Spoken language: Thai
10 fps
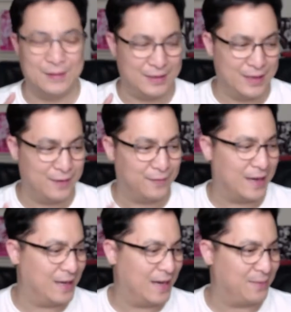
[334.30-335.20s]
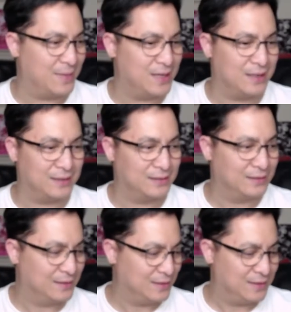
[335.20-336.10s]
ยิงไฟแรงมาก
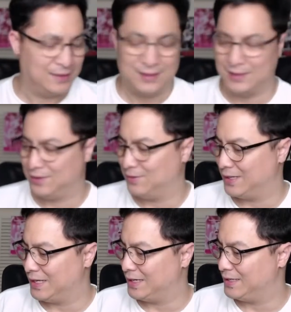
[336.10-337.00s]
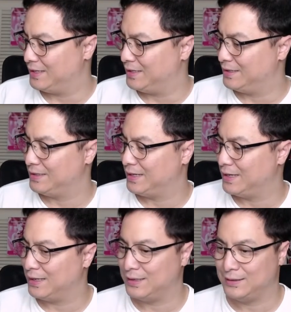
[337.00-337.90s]
เอาอะไรดี อ่า
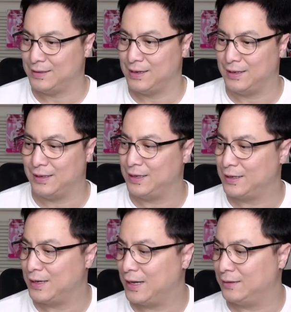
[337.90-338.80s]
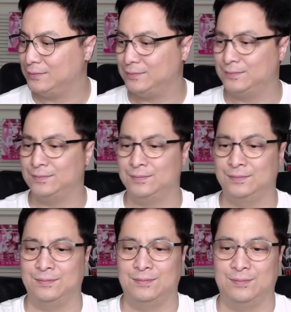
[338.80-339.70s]
อันนี้ก็ได้
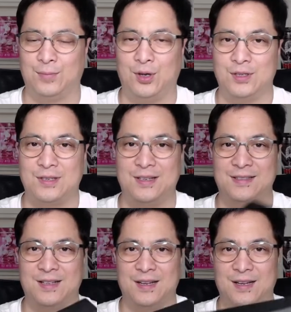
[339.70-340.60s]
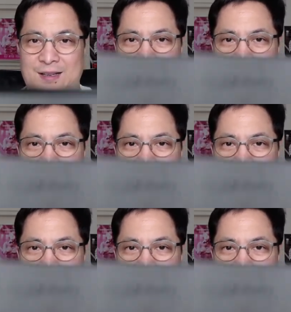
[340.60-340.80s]
Porsche Design